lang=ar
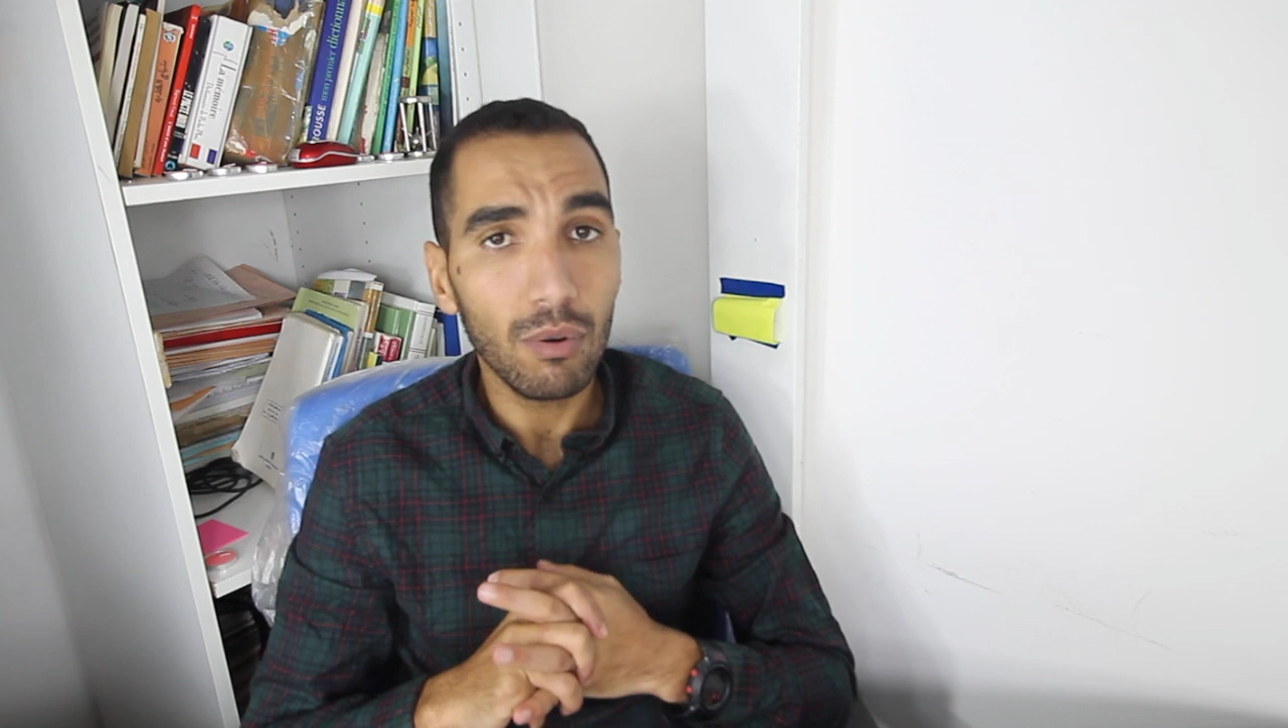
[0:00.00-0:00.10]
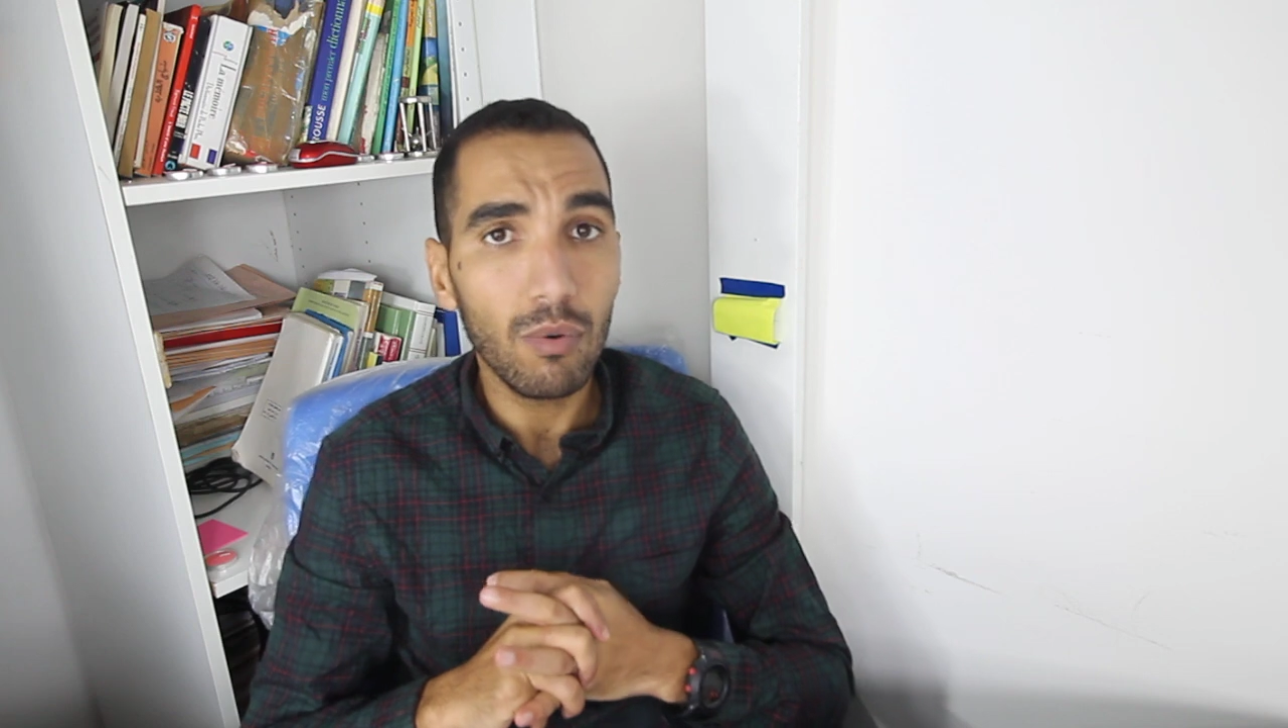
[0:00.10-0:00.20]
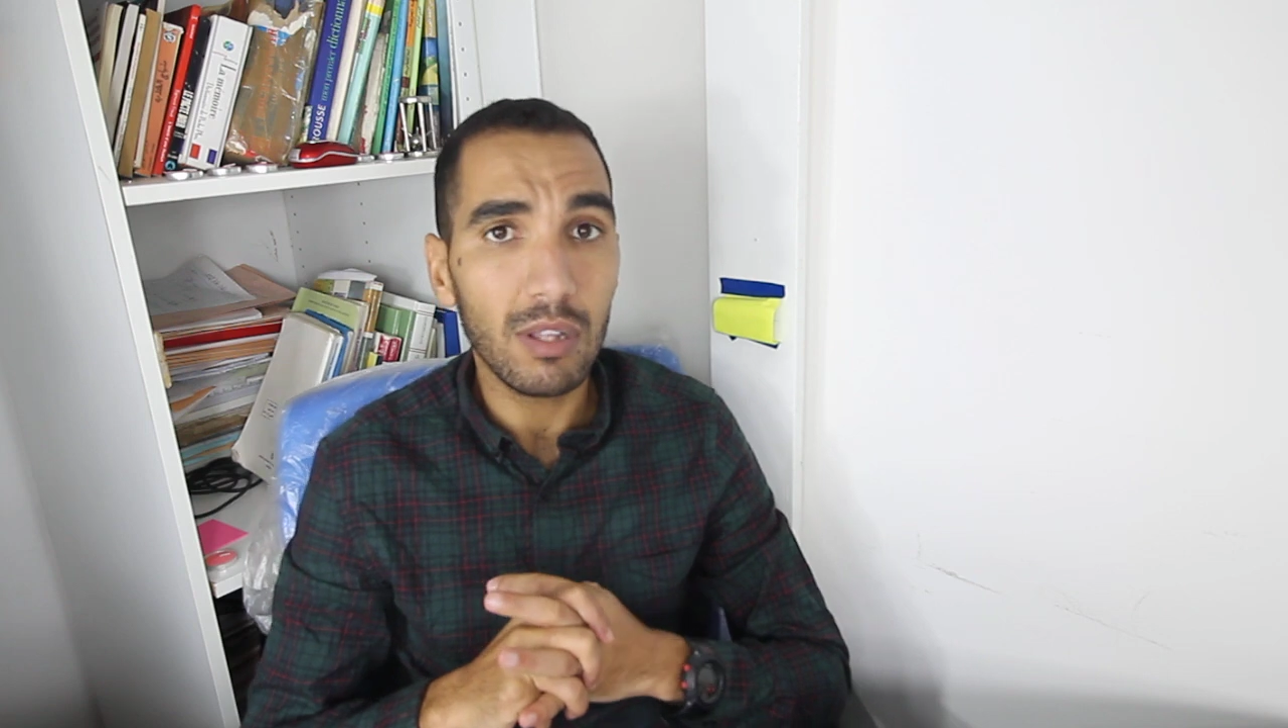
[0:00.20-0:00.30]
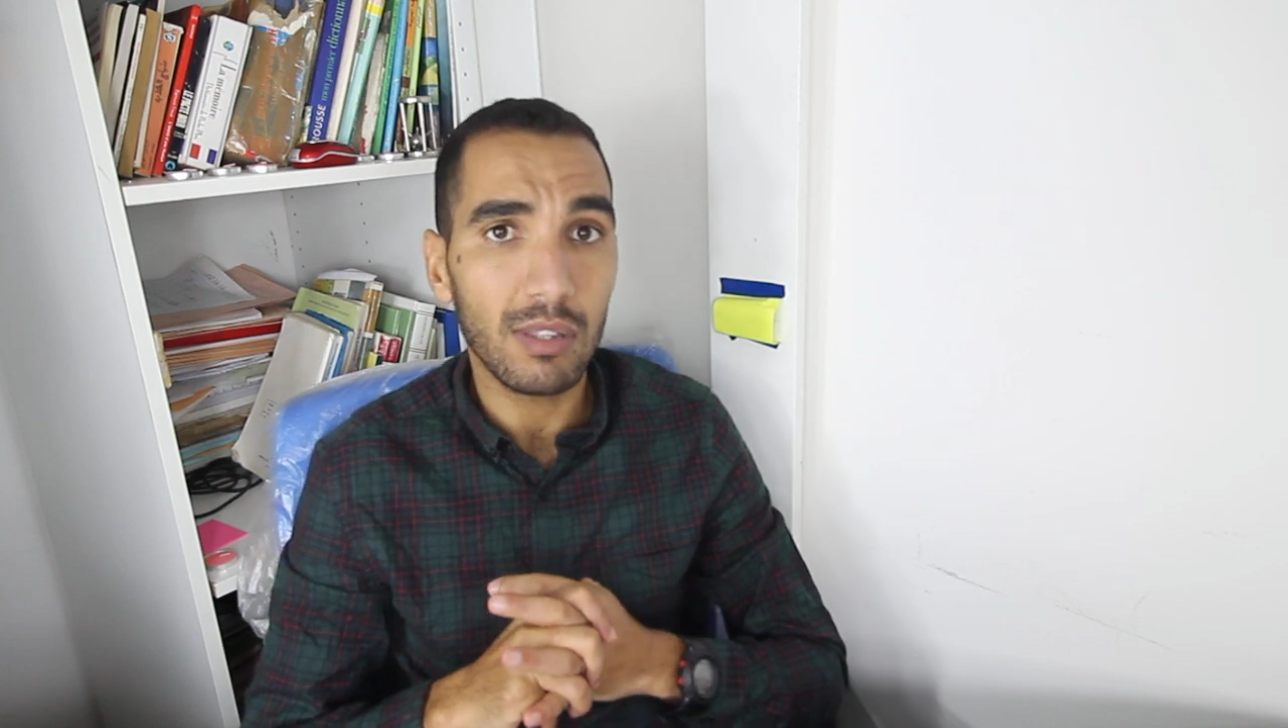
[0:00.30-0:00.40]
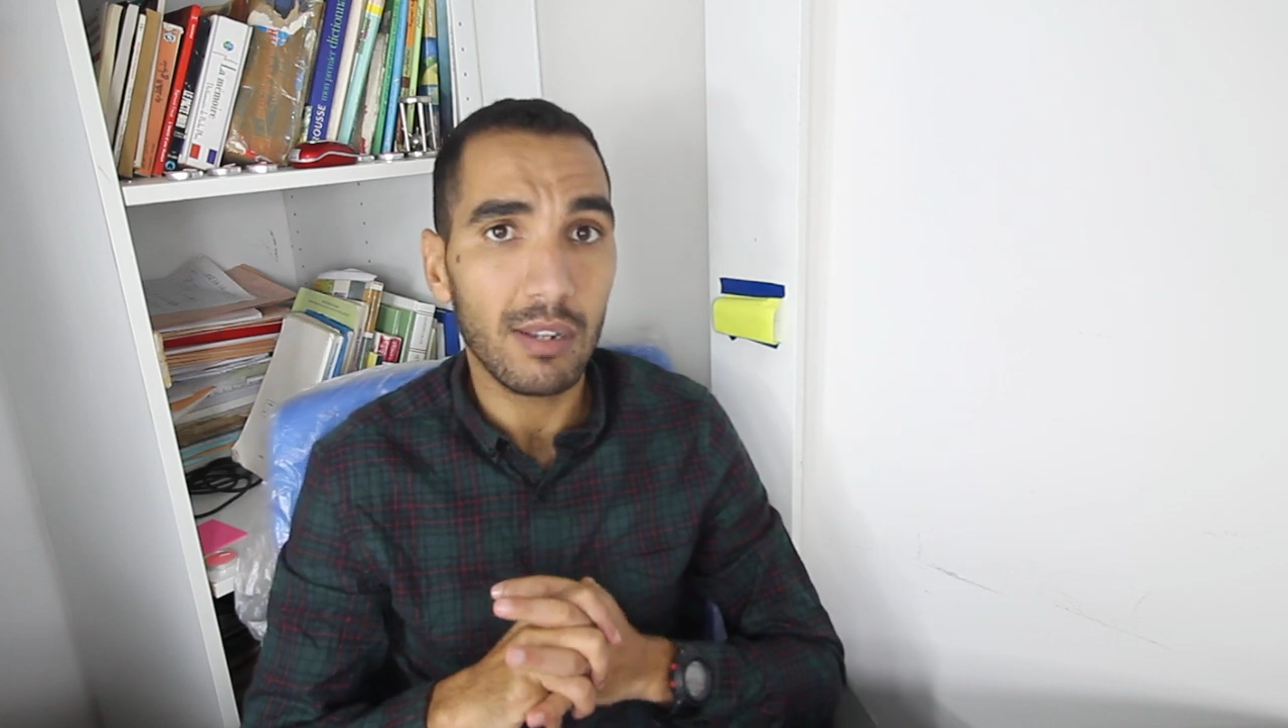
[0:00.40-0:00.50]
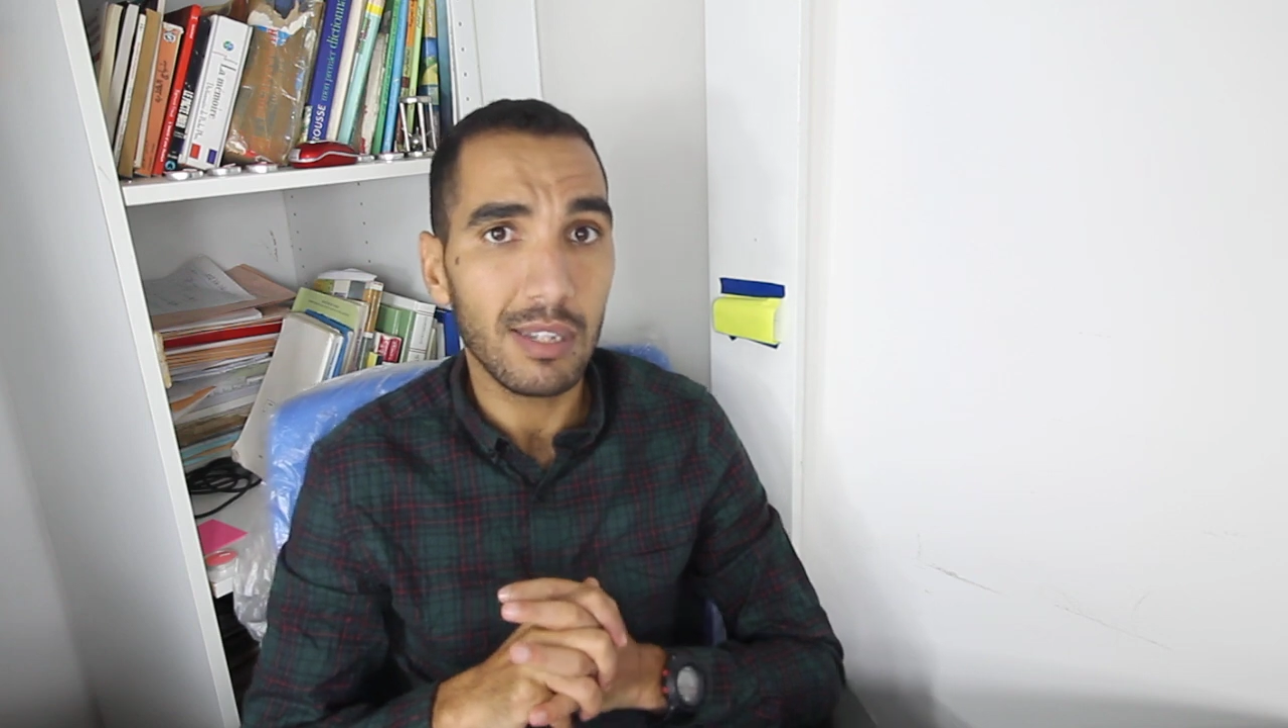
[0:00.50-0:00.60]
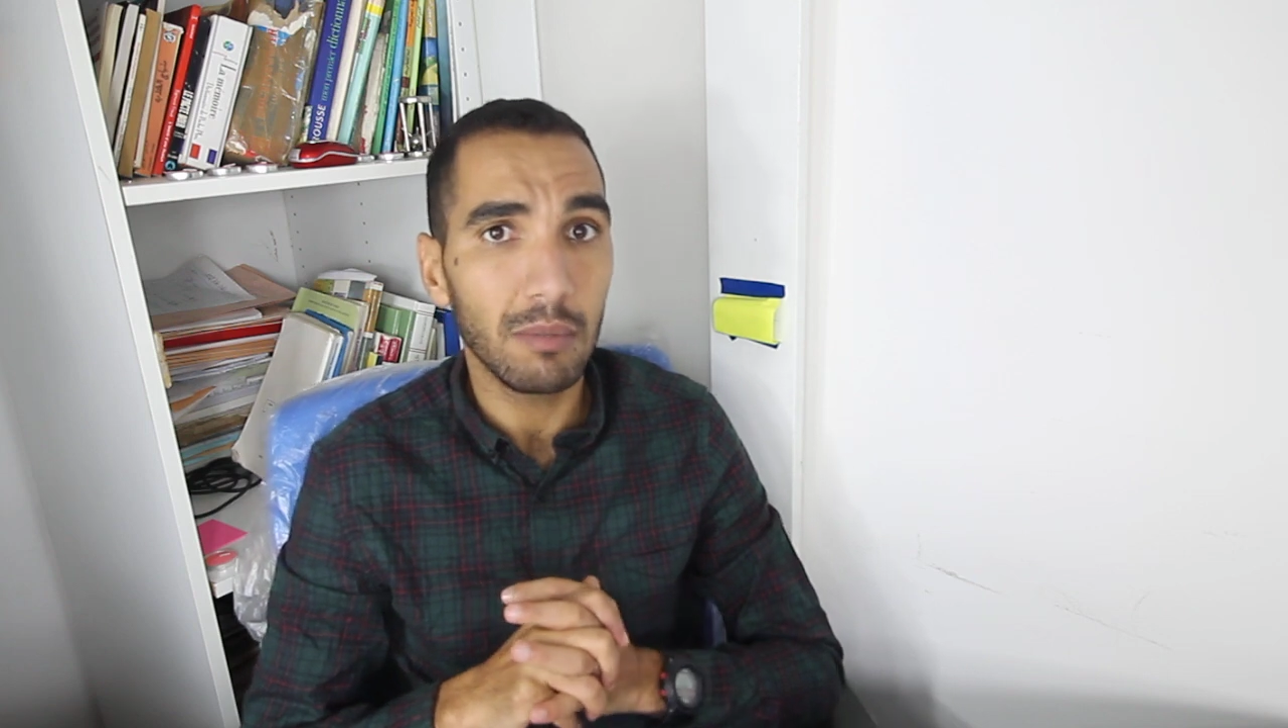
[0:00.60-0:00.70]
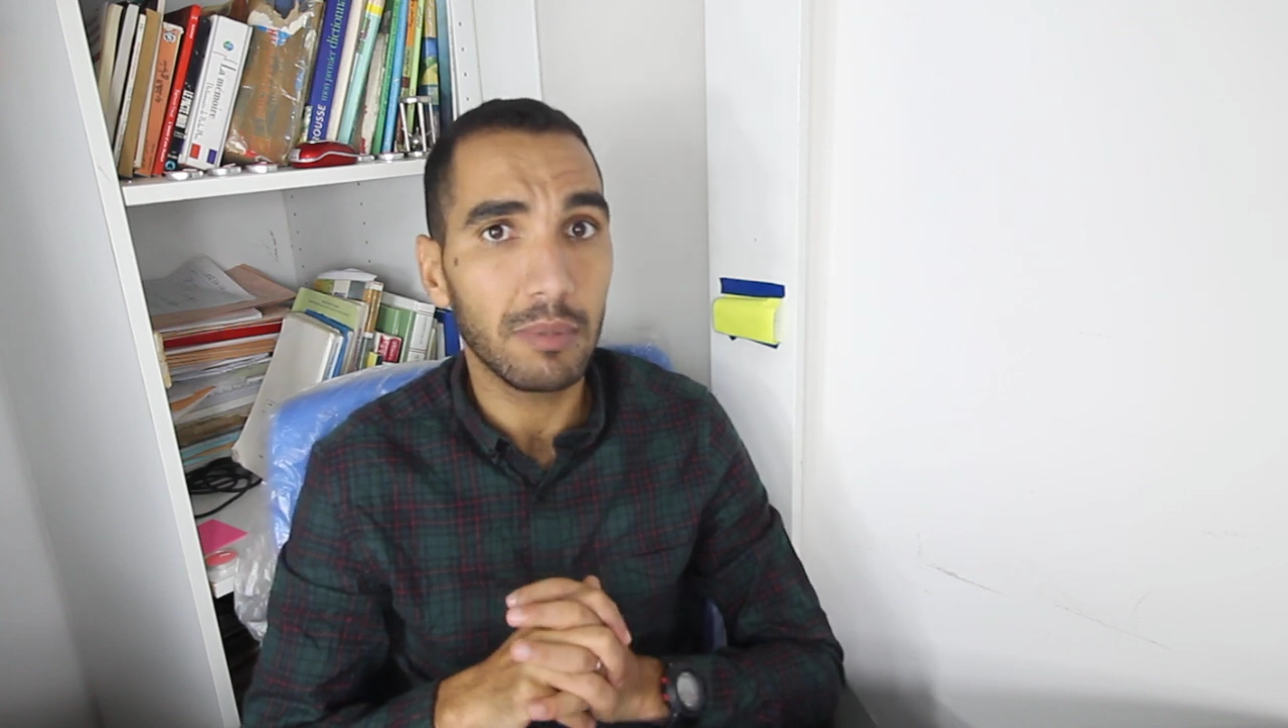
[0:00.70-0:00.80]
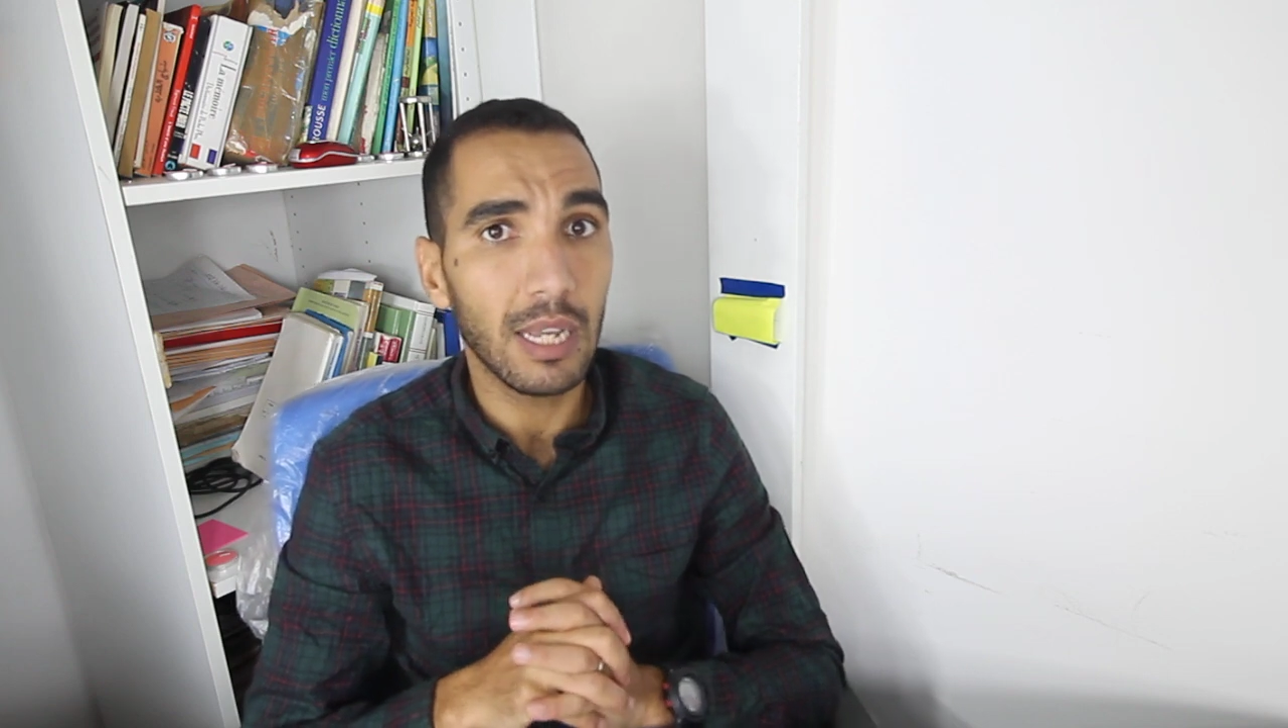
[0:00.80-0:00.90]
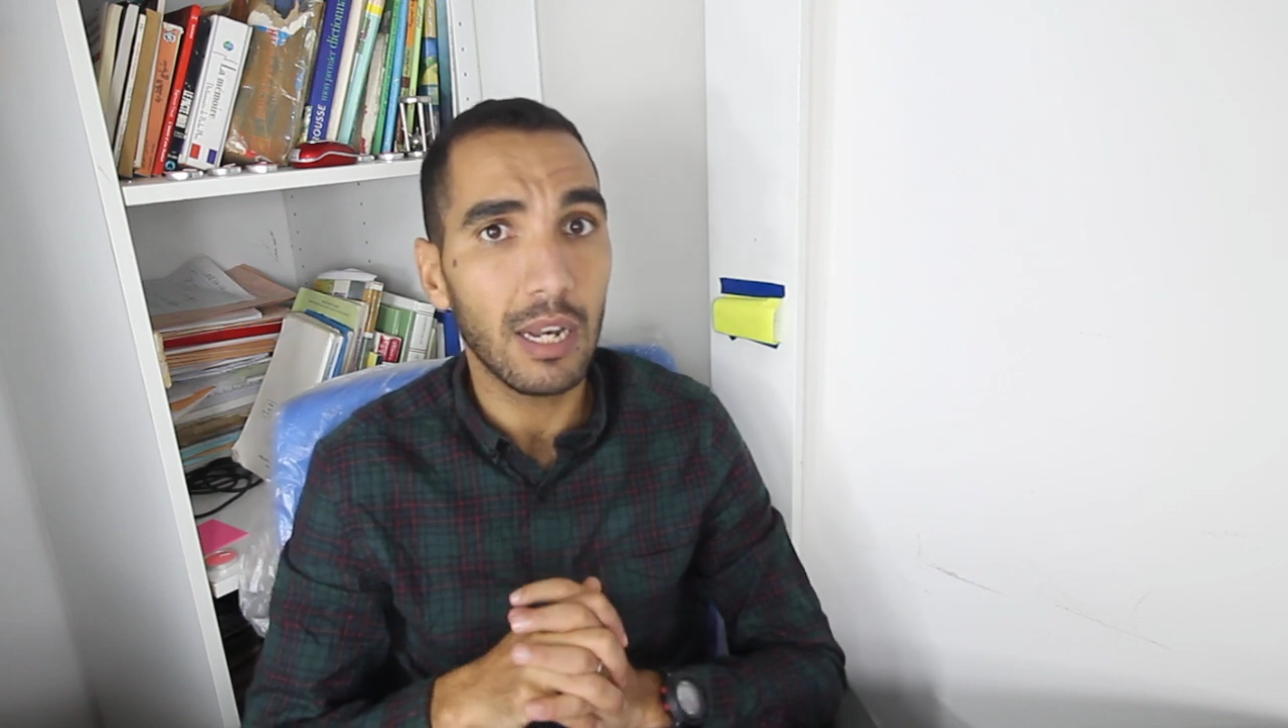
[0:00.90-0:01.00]
هو
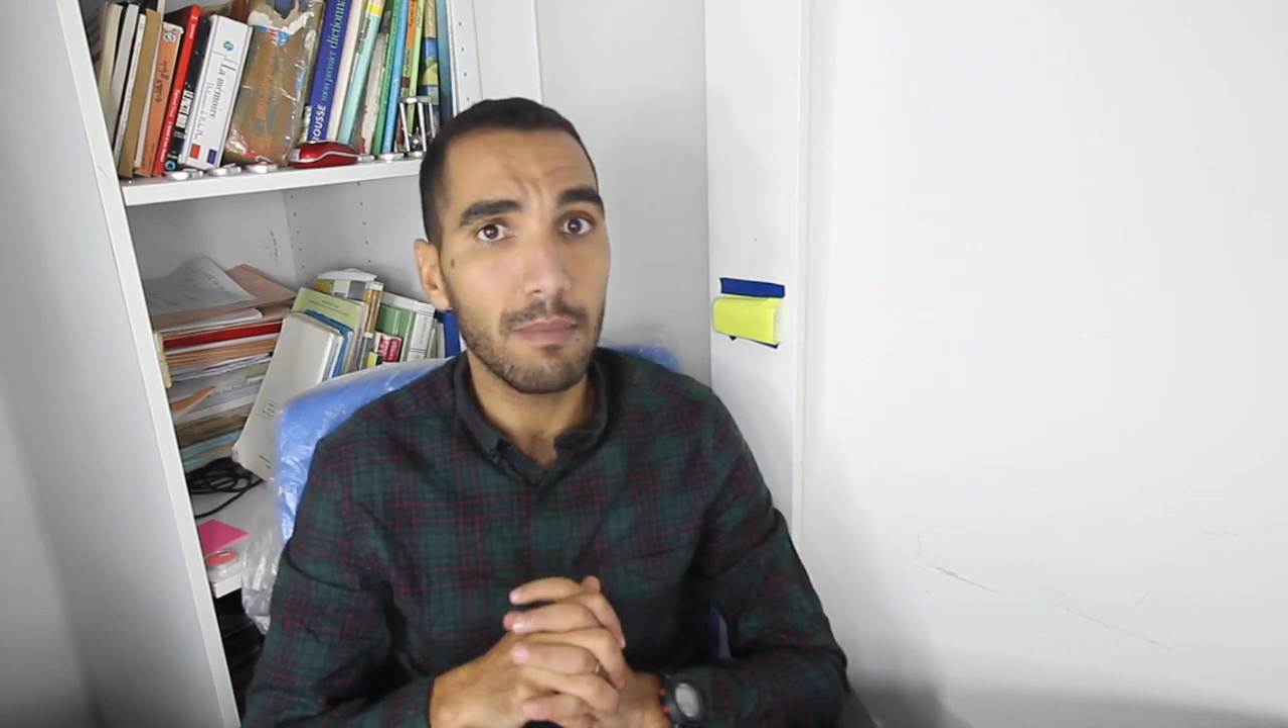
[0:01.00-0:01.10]
الترتيب ديال